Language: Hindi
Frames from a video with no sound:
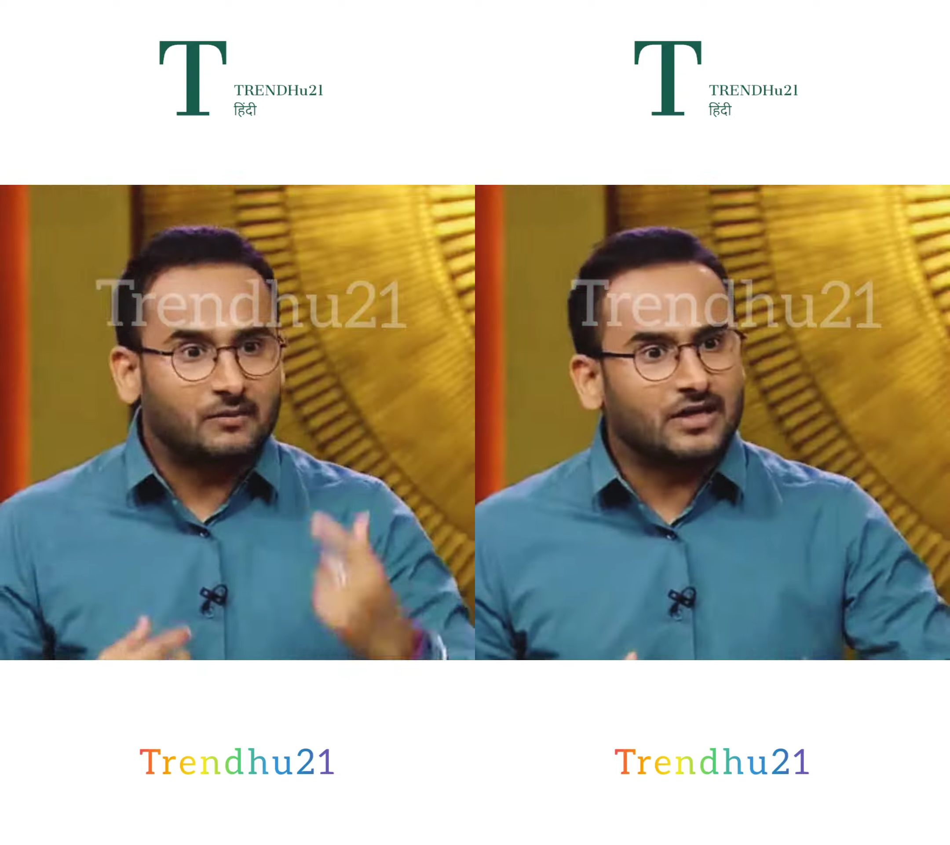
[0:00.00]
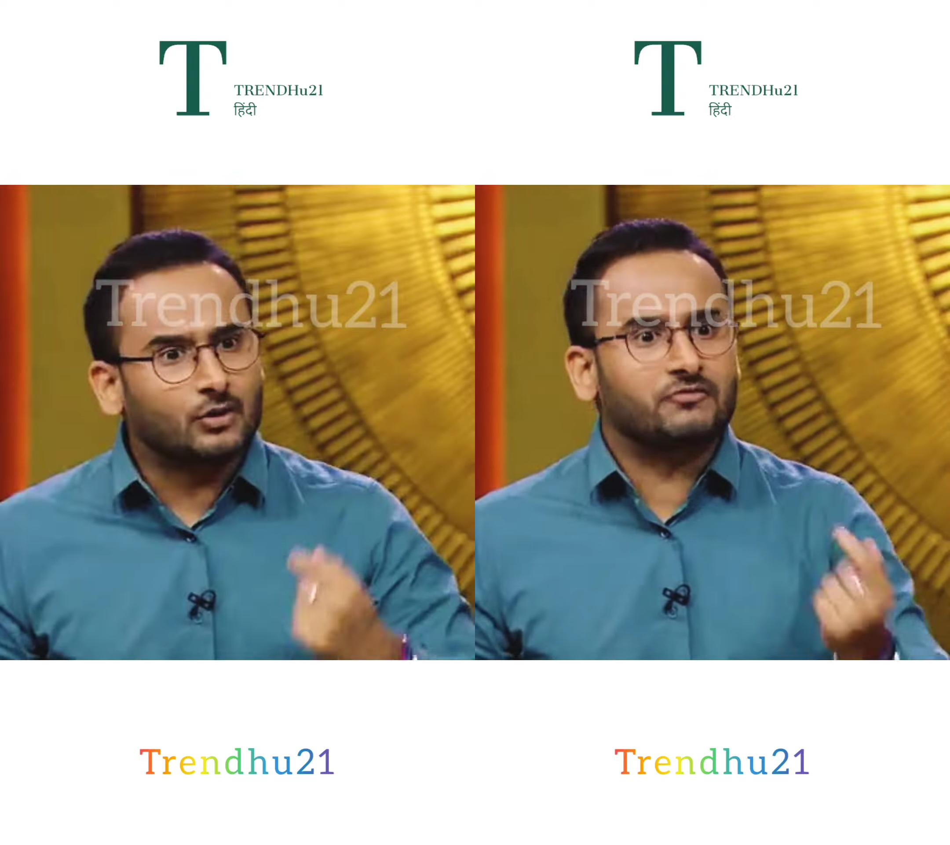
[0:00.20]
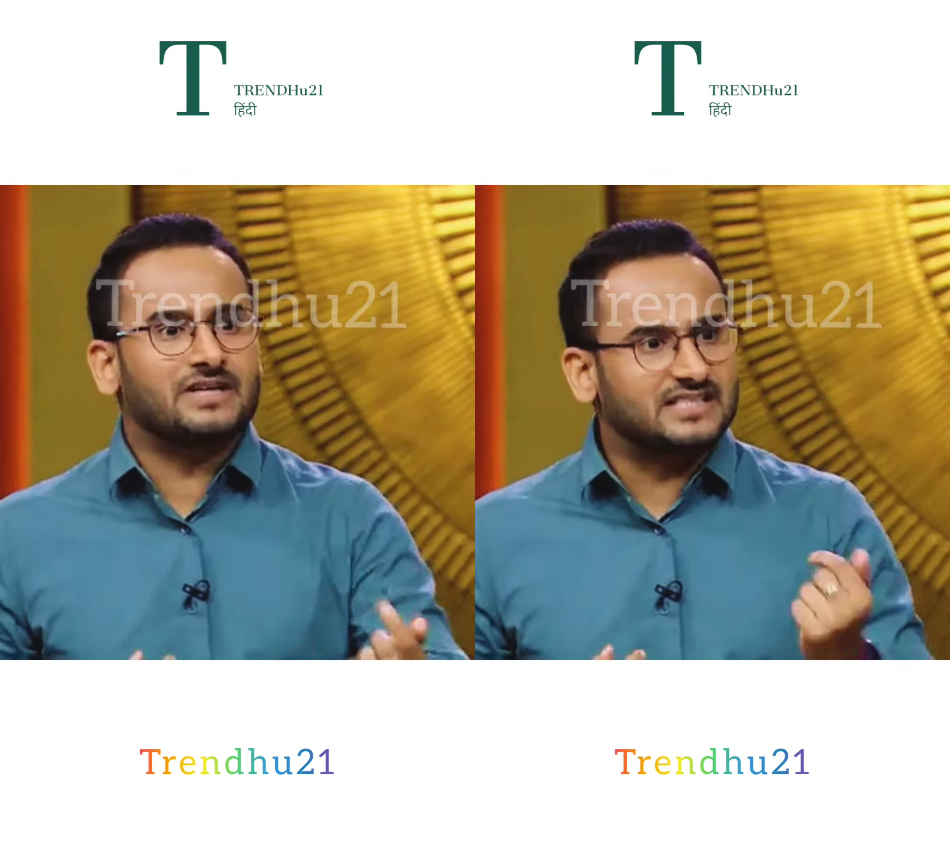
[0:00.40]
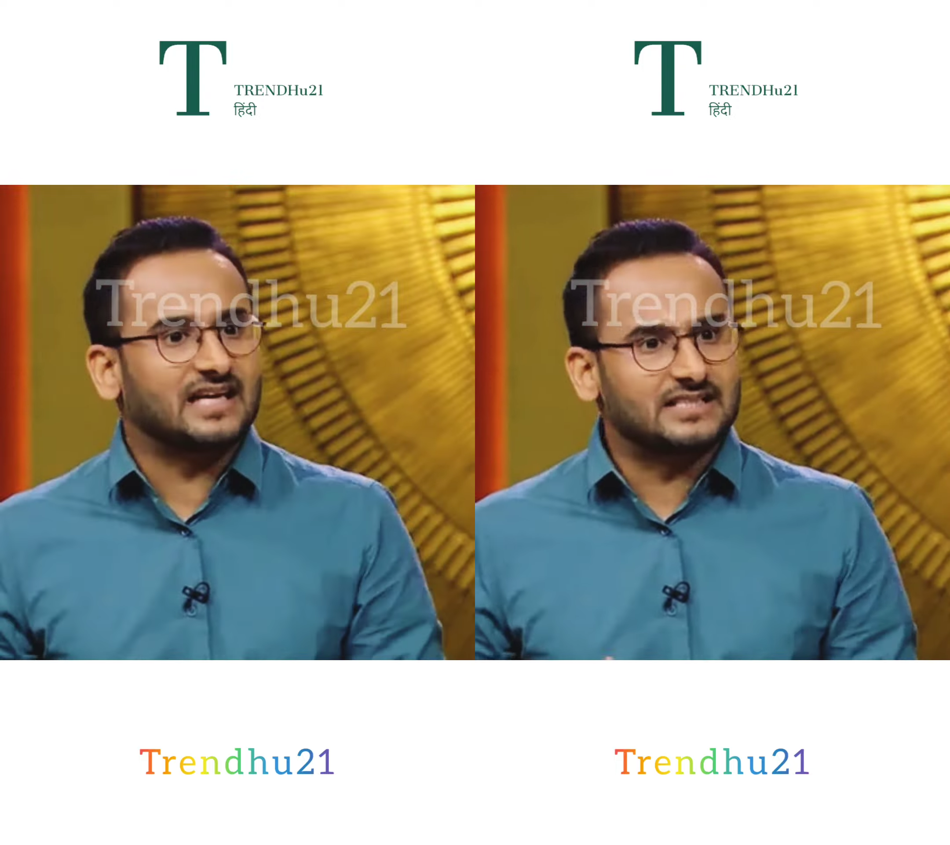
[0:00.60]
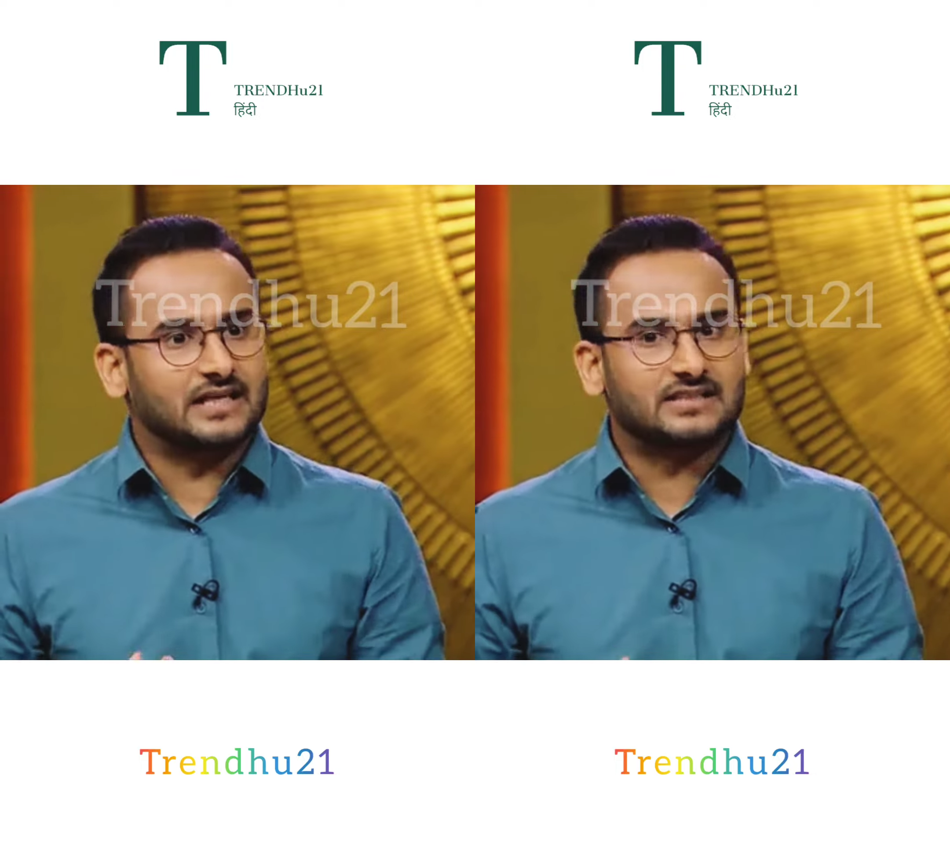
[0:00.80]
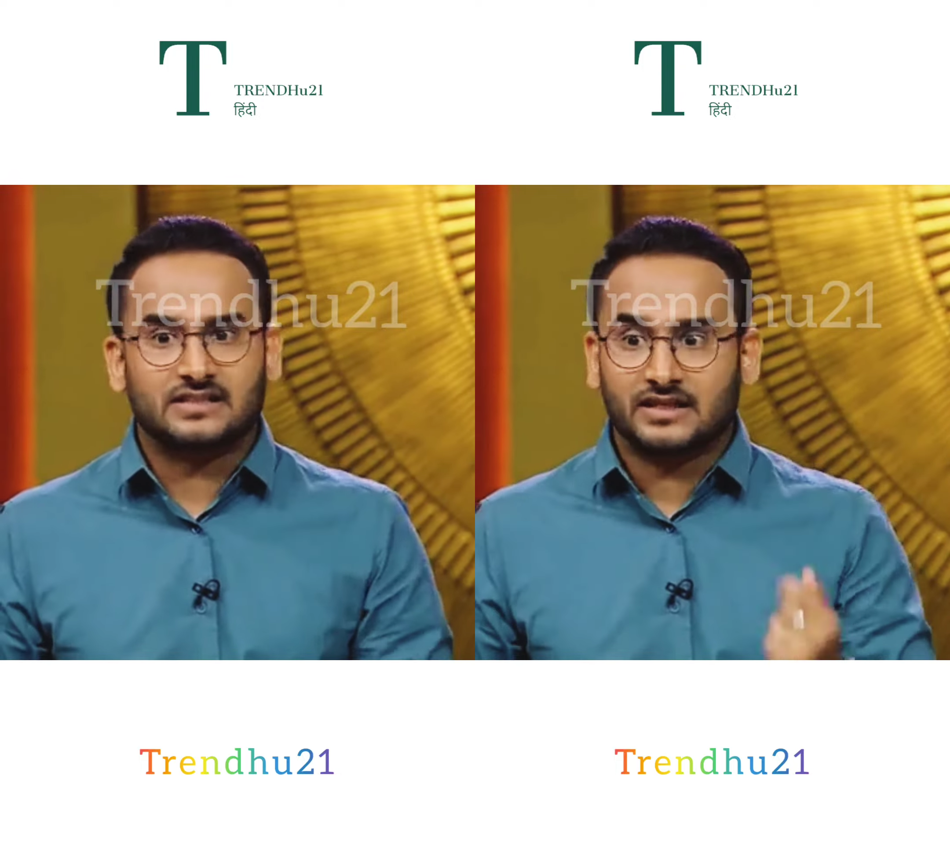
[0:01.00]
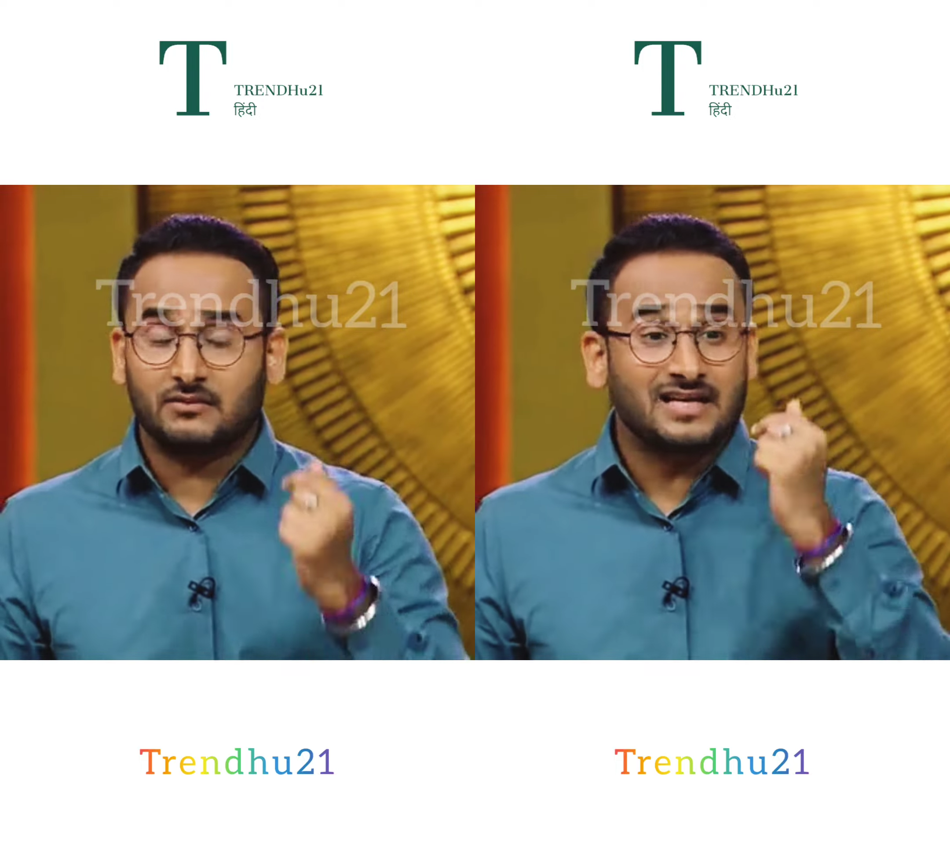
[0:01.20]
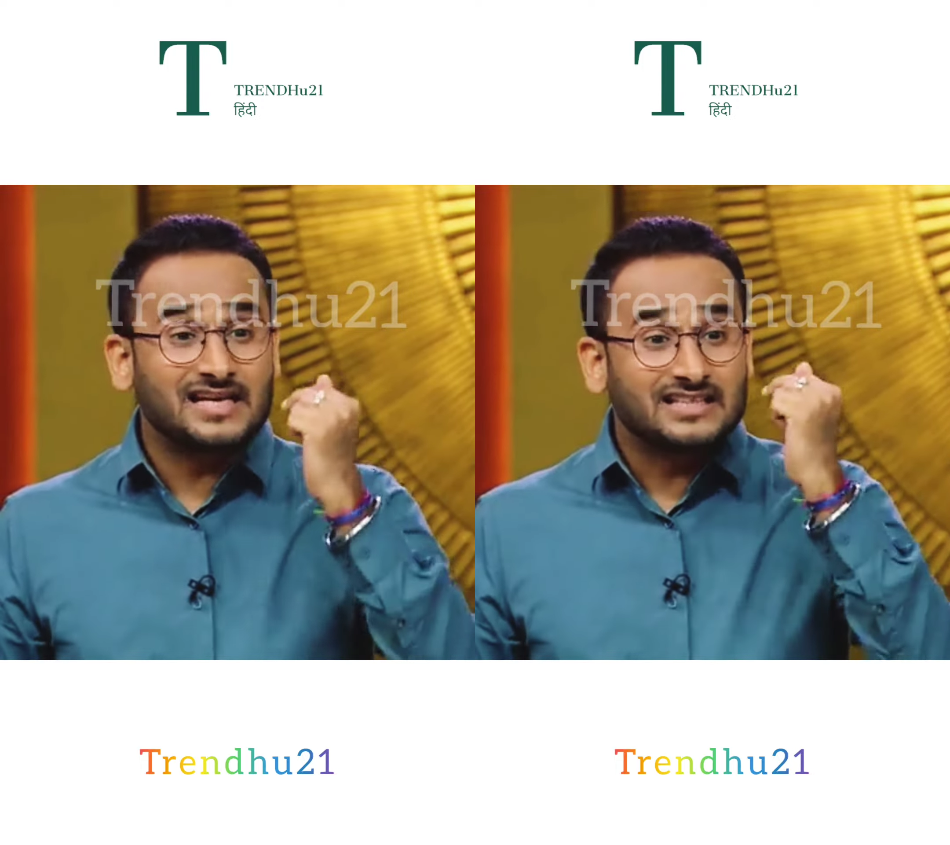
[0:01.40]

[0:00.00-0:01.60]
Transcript: हमारा कॉन्फिडेंस यहाँ से आता है सर कि हम